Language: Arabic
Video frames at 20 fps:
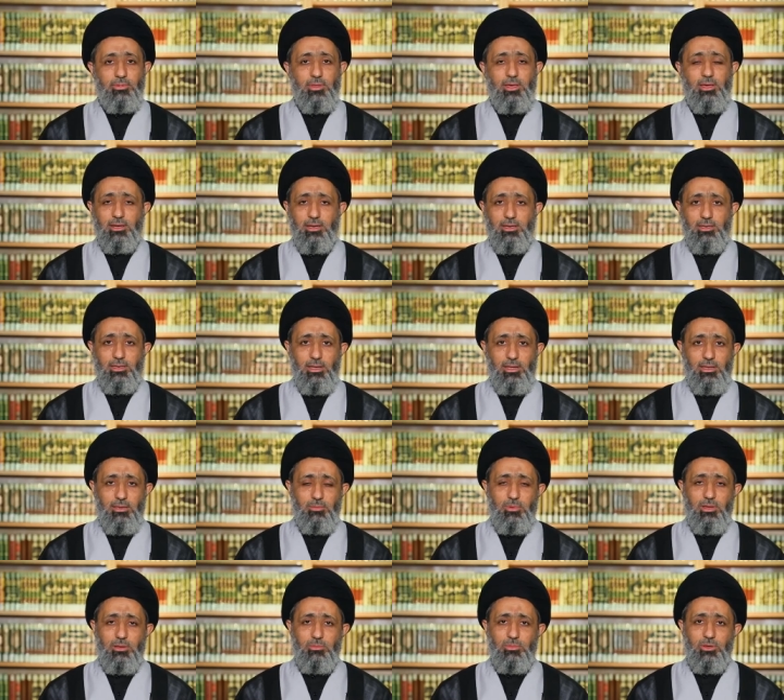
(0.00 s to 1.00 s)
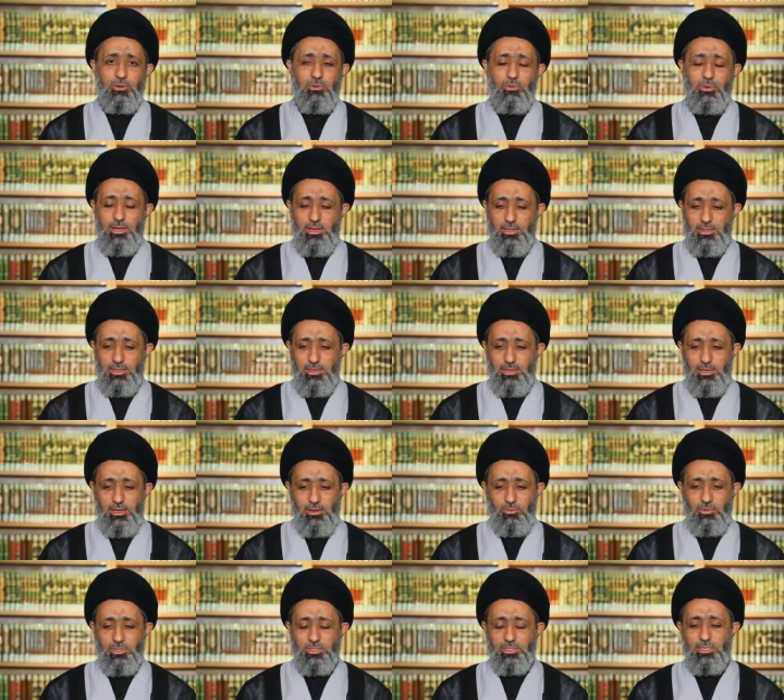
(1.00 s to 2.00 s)
الظاهر أن الإمام يقول هذه
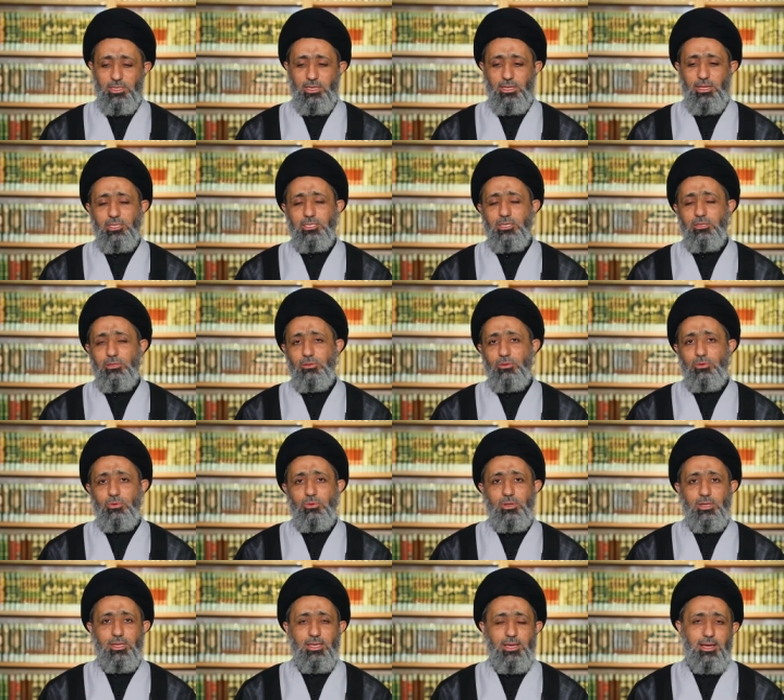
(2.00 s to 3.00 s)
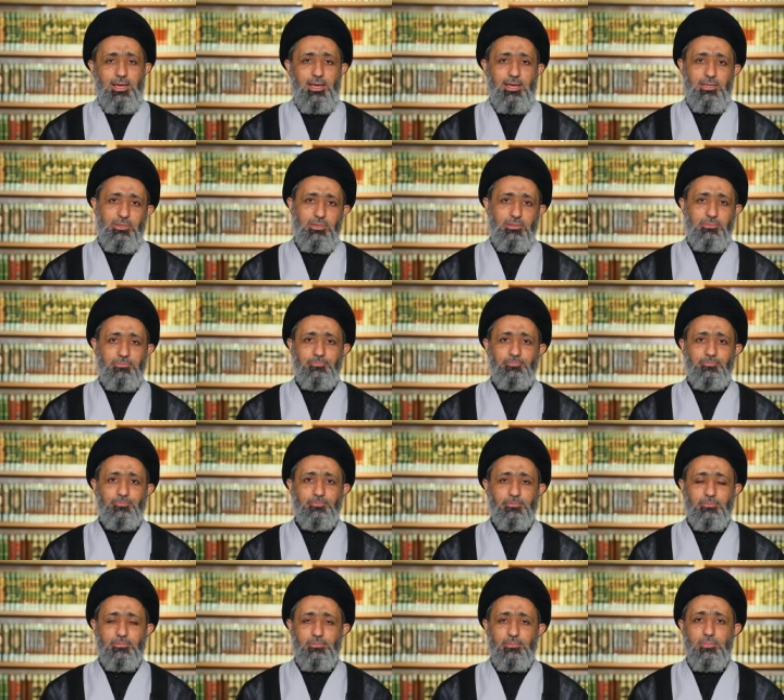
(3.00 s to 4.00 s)
الوصية ليست لكل أحد
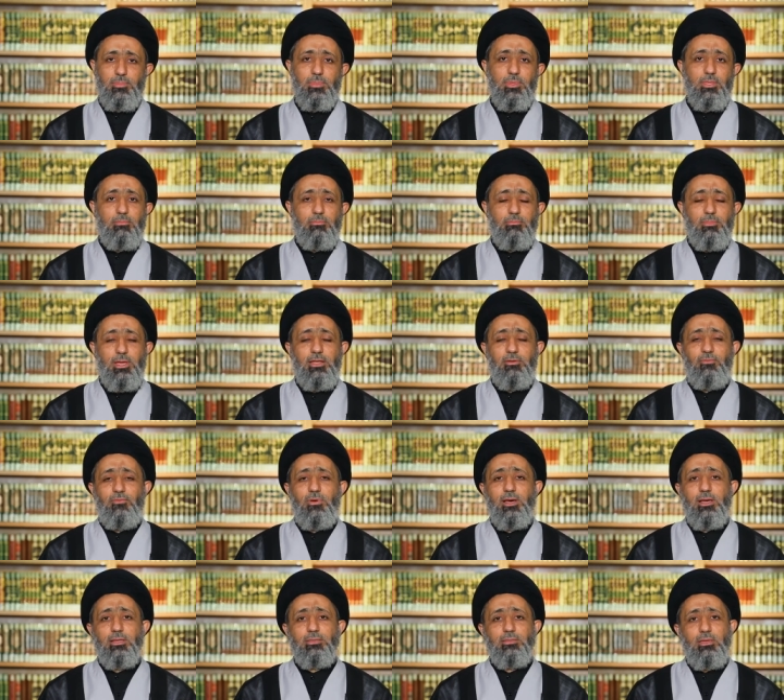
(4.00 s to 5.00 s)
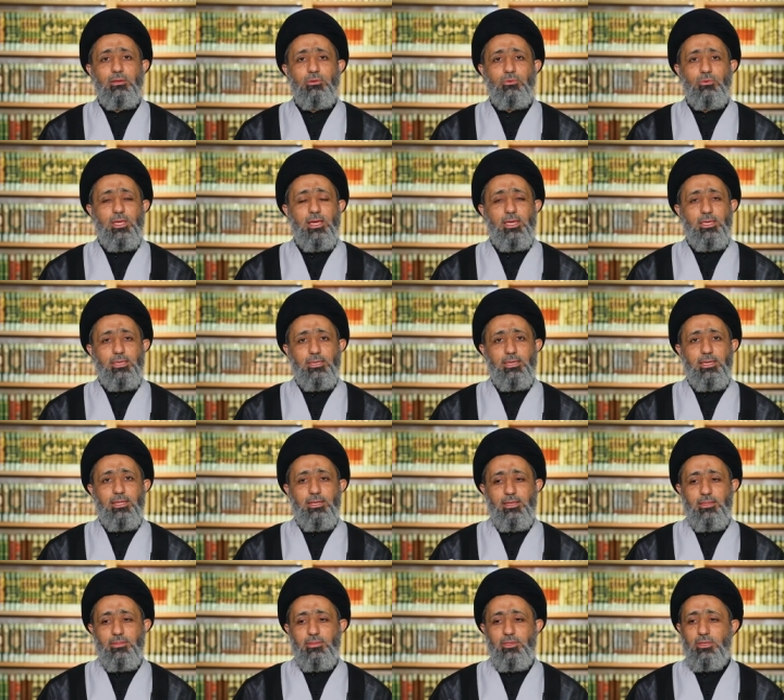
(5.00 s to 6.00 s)
بل فقط أولئك
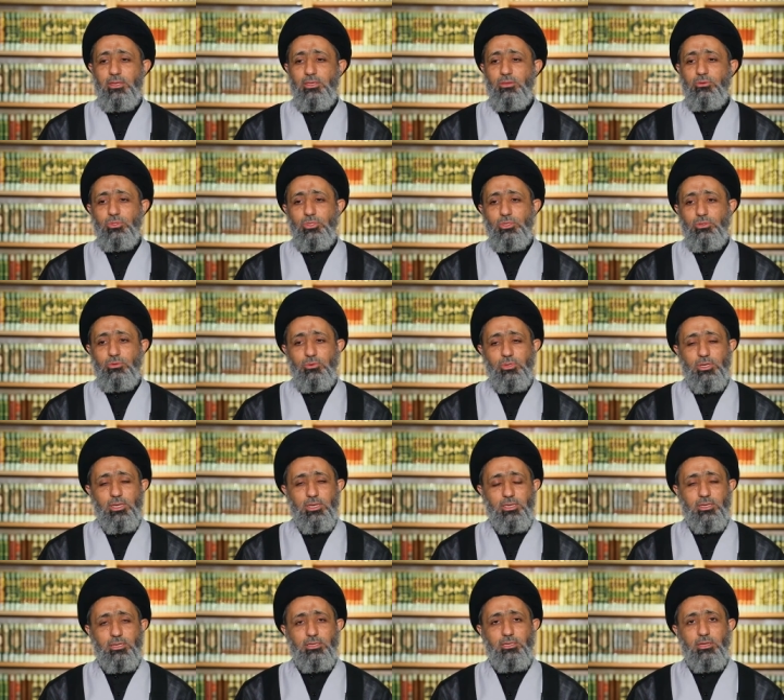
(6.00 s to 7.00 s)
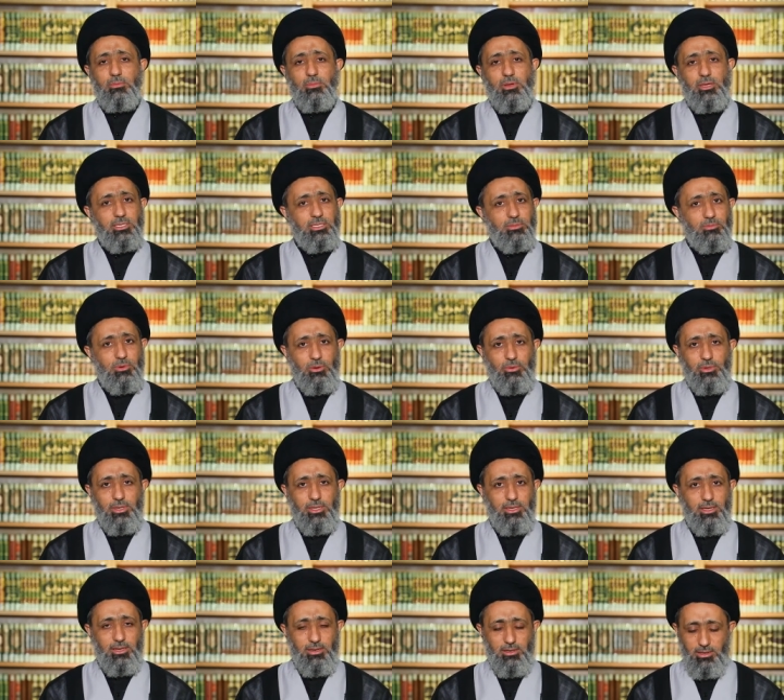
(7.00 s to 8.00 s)
الذين يطيعونني عندما يسمعون
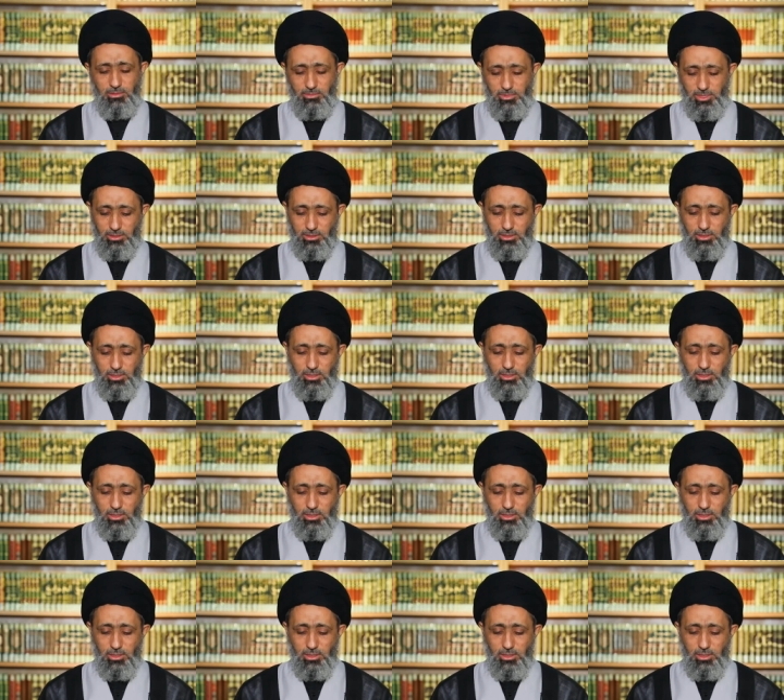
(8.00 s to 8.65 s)
كلامي